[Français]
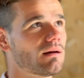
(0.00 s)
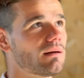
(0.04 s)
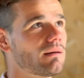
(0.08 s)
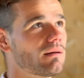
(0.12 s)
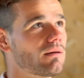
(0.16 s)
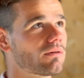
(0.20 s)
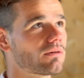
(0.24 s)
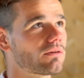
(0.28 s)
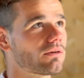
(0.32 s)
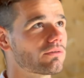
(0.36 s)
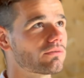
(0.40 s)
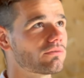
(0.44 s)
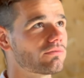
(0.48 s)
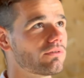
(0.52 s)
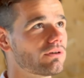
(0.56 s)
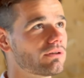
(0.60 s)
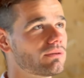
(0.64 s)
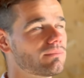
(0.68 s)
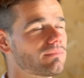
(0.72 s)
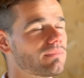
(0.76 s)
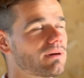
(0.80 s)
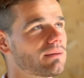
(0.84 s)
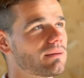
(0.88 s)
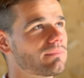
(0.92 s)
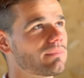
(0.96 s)
encore une fois
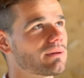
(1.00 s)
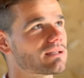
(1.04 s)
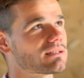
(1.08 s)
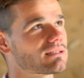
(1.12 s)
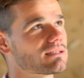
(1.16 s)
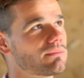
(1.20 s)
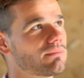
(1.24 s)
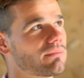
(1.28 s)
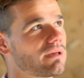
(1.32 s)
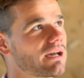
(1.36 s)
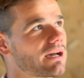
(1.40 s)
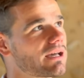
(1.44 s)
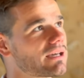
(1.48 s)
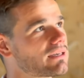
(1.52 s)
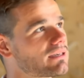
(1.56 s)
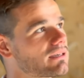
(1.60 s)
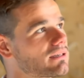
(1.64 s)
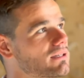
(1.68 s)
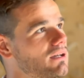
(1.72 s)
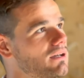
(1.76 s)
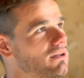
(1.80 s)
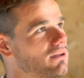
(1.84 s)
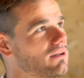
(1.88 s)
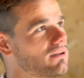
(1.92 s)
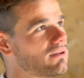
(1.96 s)
un principe
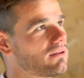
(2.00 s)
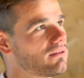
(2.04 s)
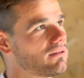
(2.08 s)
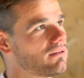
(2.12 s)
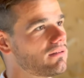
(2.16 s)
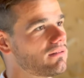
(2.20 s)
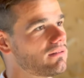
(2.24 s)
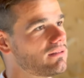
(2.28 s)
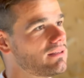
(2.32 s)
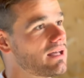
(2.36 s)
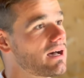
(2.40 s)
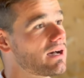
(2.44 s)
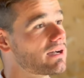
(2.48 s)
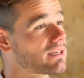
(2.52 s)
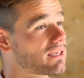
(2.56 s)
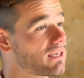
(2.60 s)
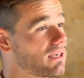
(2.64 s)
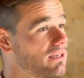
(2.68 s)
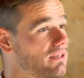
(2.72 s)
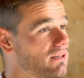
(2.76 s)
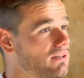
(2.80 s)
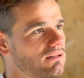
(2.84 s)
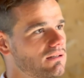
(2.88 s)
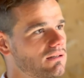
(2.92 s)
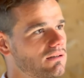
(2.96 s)
grec euh,
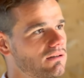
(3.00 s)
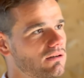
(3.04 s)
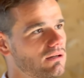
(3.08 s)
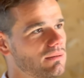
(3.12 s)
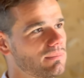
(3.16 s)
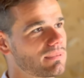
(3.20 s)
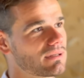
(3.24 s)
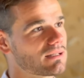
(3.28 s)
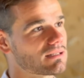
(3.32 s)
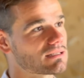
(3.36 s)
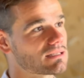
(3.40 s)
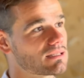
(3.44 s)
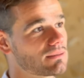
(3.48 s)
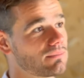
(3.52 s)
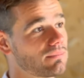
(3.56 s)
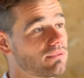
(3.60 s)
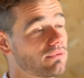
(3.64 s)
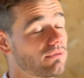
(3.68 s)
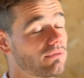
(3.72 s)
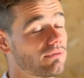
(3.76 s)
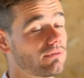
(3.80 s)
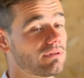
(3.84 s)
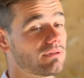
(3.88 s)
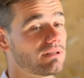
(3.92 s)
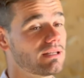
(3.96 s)
d'arché. Euh, le principe
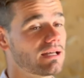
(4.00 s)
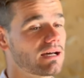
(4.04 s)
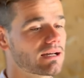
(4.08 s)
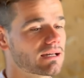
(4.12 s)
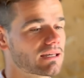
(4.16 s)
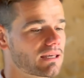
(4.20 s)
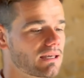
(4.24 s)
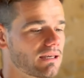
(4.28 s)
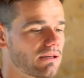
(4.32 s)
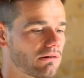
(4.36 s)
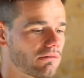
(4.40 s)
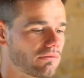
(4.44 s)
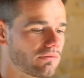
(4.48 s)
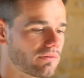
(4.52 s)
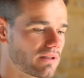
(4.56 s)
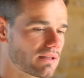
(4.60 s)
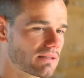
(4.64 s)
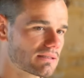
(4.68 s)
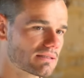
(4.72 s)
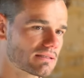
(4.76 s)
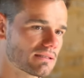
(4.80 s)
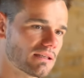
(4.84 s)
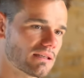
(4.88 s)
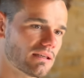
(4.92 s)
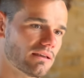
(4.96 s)
d'arché, en
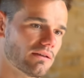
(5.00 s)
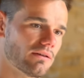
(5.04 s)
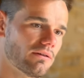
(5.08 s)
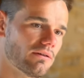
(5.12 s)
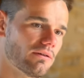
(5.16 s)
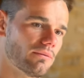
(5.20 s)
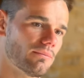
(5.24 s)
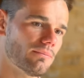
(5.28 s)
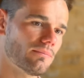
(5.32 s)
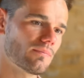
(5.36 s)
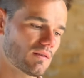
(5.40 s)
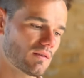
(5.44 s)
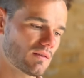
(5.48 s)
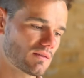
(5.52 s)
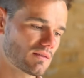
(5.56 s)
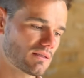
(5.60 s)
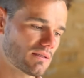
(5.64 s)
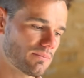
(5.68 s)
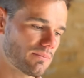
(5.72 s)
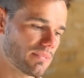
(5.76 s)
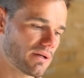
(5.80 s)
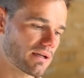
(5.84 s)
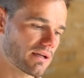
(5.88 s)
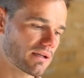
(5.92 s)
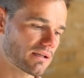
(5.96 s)
fait,
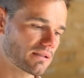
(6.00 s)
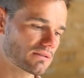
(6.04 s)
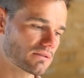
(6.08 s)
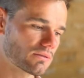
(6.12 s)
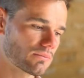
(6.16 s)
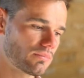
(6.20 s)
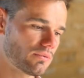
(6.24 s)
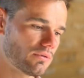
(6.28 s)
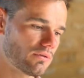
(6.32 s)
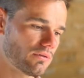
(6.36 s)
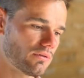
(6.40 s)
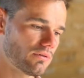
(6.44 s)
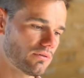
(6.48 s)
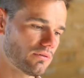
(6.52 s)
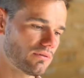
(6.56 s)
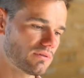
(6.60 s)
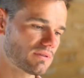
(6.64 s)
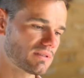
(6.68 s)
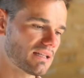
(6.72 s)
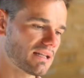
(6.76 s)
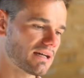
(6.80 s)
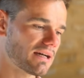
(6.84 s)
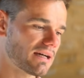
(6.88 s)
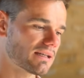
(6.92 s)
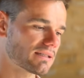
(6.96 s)
c'est par exemple,
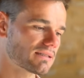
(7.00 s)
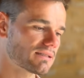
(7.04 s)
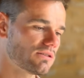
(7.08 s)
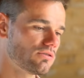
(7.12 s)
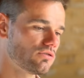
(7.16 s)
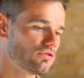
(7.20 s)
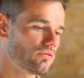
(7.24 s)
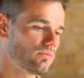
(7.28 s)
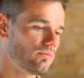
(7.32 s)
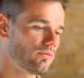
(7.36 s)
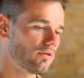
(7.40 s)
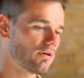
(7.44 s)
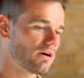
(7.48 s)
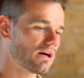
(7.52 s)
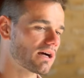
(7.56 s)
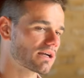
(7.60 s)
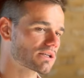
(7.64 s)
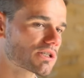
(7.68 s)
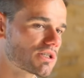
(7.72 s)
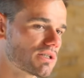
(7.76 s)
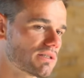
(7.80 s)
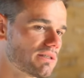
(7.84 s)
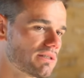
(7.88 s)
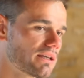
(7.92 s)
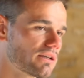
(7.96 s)
c'est la racine du mot
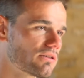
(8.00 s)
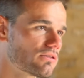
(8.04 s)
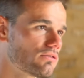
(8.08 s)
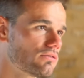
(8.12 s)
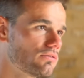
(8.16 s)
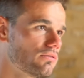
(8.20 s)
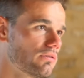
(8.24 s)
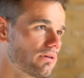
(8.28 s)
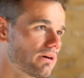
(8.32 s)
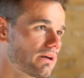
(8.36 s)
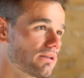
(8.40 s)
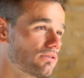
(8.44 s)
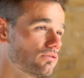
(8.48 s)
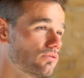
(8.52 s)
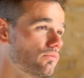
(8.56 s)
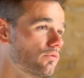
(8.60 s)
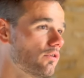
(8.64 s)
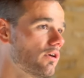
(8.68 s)
architecture et du mot